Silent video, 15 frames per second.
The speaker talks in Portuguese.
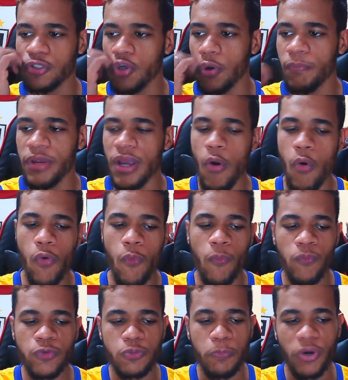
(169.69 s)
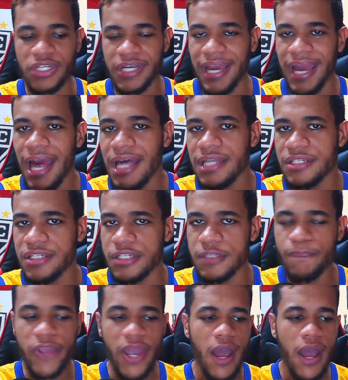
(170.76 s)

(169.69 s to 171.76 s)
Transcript: Sobre alguns podcasts,